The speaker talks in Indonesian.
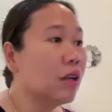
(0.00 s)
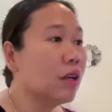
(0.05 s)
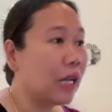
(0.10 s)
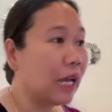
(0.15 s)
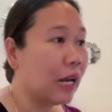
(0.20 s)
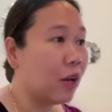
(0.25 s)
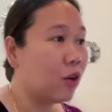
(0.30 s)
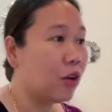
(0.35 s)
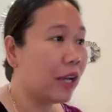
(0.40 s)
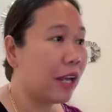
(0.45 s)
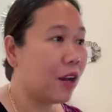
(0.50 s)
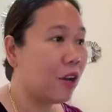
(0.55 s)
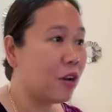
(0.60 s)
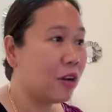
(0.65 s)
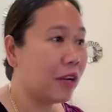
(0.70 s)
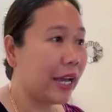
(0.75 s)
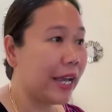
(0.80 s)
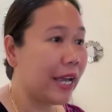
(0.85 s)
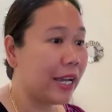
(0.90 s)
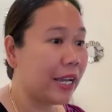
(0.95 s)
Kalau
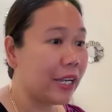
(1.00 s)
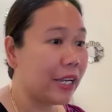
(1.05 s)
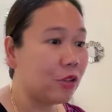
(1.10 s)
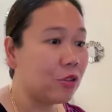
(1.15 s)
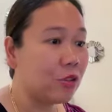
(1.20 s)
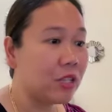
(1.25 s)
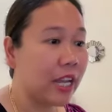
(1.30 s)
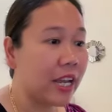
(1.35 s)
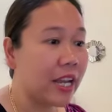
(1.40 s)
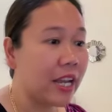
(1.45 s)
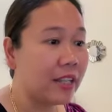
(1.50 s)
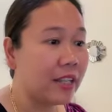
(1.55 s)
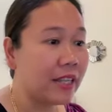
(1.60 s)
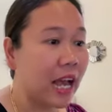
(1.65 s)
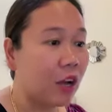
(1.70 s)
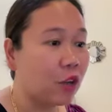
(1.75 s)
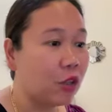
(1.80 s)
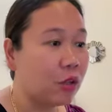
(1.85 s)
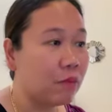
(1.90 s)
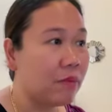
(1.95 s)
kalau kayak gitu dia. saya yang
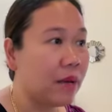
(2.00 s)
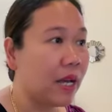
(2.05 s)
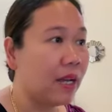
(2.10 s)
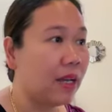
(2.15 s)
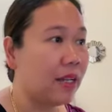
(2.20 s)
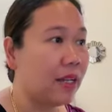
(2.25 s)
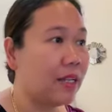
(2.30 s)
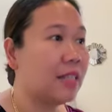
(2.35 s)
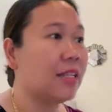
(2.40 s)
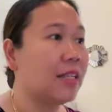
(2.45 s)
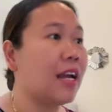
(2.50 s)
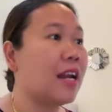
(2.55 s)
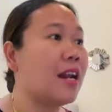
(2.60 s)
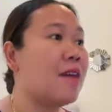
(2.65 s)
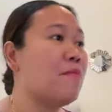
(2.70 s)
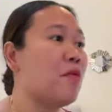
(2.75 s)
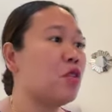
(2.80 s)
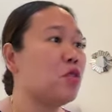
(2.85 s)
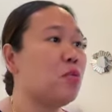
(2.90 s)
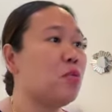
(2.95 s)
takut Mbak. Ini
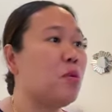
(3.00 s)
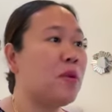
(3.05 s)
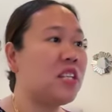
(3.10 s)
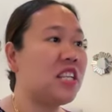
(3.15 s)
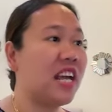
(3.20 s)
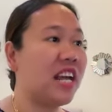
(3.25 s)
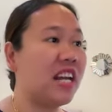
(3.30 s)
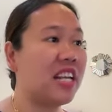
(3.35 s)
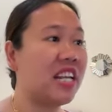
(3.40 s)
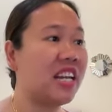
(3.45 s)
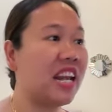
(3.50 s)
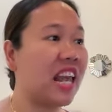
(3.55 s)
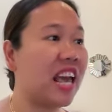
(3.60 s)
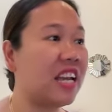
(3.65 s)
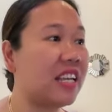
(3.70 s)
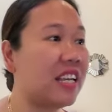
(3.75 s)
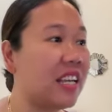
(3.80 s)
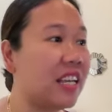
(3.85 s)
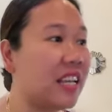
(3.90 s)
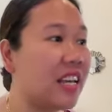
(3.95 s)
sekarang bosmu menyariin
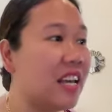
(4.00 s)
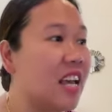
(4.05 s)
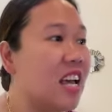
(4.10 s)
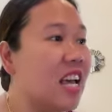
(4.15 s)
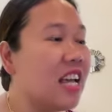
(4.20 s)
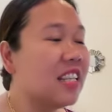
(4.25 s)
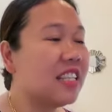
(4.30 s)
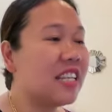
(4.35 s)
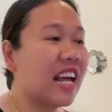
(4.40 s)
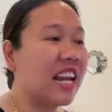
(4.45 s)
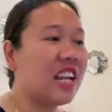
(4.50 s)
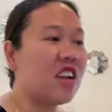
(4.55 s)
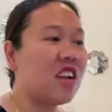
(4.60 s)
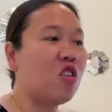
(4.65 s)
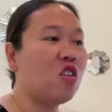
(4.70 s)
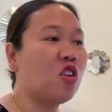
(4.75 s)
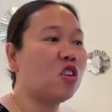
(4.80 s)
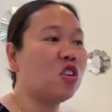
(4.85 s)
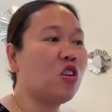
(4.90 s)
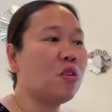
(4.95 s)
lagi. Cari
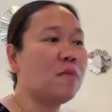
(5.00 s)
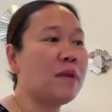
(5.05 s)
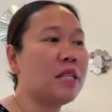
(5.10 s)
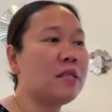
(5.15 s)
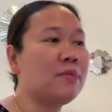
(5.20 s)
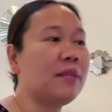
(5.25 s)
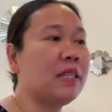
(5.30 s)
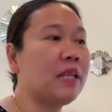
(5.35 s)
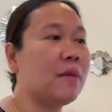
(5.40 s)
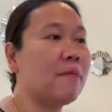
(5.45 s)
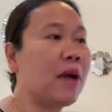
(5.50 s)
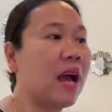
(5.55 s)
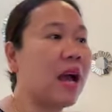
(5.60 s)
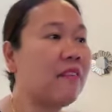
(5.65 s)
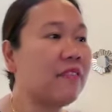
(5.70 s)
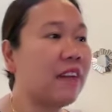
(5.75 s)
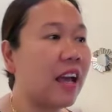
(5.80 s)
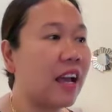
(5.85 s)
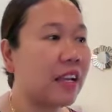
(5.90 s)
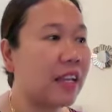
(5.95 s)
Koko Thomas minta
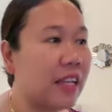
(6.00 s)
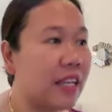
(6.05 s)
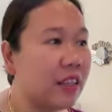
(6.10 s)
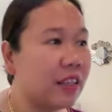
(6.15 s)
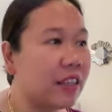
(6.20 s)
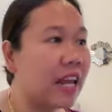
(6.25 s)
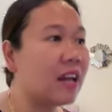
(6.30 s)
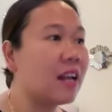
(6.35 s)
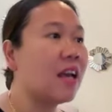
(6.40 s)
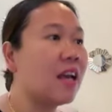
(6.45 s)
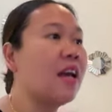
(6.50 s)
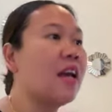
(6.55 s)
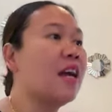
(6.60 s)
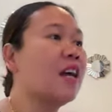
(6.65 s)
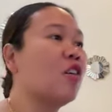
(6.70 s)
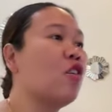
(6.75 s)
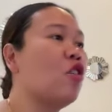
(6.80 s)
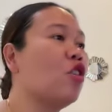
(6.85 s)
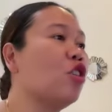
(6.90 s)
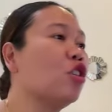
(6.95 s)
maaf lagi, ntar
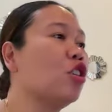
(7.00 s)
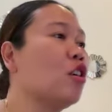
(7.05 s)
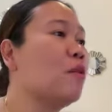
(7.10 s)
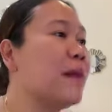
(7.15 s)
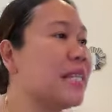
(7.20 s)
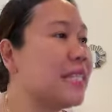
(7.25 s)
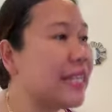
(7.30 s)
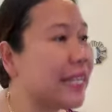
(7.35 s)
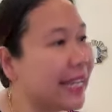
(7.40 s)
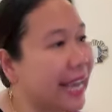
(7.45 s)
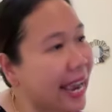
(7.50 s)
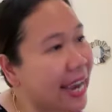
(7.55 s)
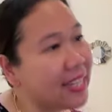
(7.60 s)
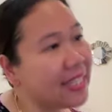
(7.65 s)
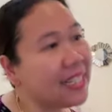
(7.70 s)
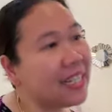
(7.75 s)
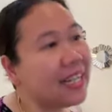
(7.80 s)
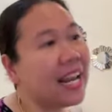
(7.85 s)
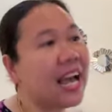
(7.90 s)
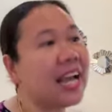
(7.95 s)
Koko Thomas di
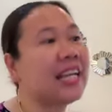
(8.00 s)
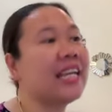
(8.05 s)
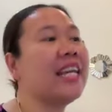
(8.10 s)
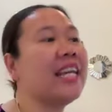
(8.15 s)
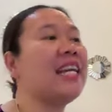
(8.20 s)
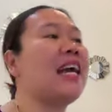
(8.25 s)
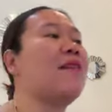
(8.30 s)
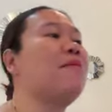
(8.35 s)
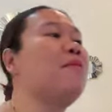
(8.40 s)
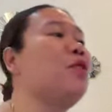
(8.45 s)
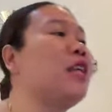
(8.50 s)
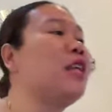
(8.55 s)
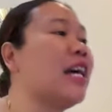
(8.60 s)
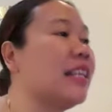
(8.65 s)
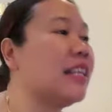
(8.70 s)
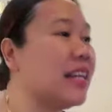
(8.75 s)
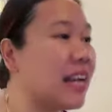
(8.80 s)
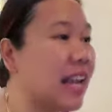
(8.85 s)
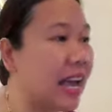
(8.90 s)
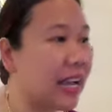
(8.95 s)
cancel lagi, kamu
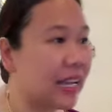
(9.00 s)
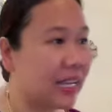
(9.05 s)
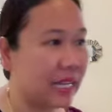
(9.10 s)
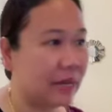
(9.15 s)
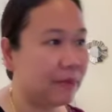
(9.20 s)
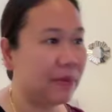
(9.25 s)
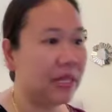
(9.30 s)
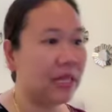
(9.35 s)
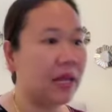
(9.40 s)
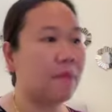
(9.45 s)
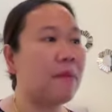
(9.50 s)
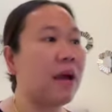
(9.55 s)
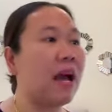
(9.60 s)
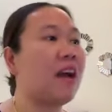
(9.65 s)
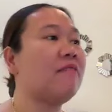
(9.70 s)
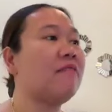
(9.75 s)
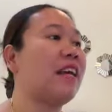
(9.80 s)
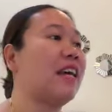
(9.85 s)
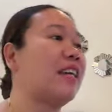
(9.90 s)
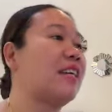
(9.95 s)
datang lagi, minta
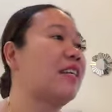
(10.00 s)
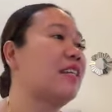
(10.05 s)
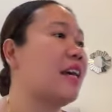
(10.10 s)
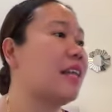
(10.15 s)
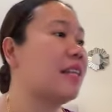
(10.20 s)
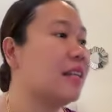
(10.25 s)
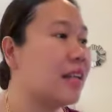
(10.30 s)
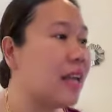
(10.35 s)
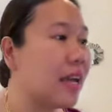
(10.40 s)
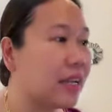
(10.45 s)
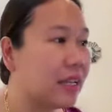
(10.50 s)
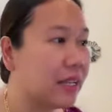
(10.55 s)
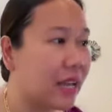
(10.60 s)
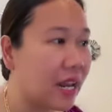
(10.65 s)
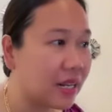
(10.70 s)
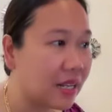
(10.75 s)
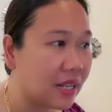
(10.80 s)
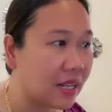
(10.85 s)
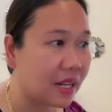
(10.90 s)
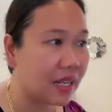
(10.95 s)
maaf lagi, datang lagi.
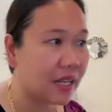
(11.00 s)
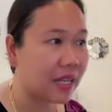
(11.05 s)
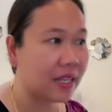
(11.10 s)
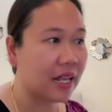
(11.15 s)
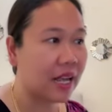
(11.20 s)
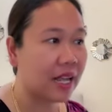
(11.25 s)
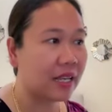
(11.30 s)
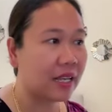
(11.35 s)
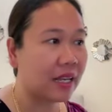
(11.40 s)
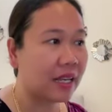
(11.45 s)
Kan ngeri nah, kitanya.